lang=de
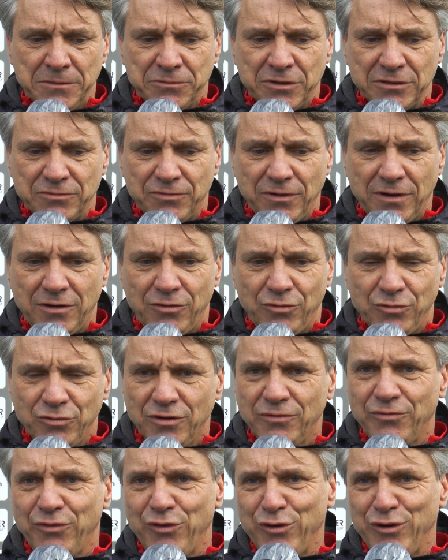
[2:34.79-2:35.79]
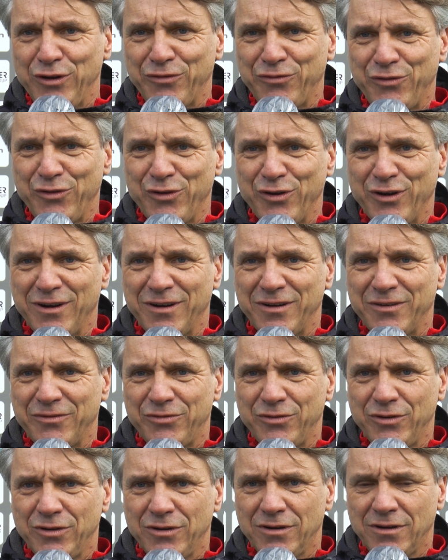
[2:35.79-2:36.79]
das war ungewöhnlich für,
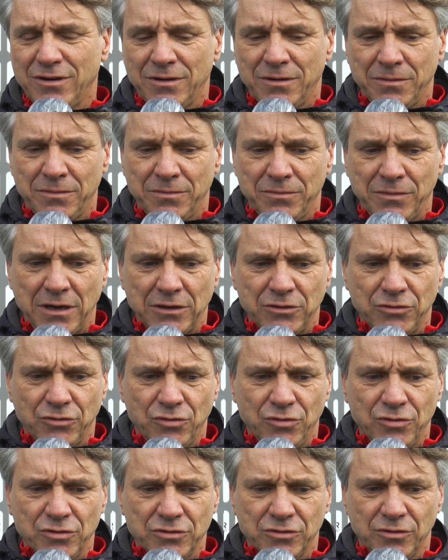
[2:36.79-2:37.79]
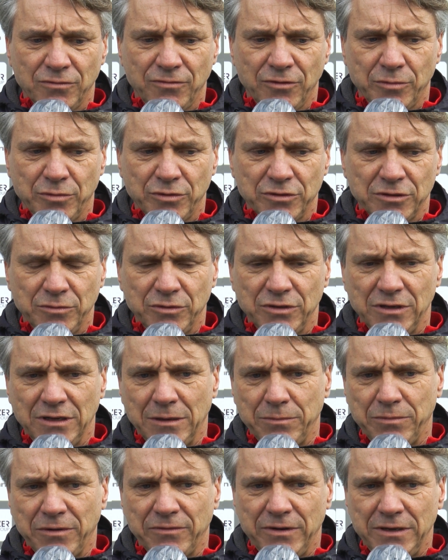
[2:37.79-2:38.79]
für Marco Rose und für Borussia
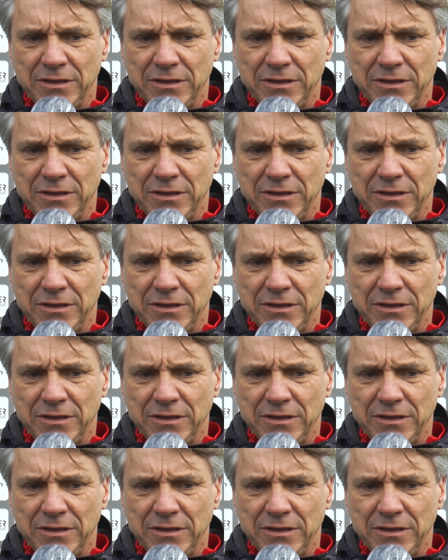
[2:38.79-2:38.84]
Mönchengladbach,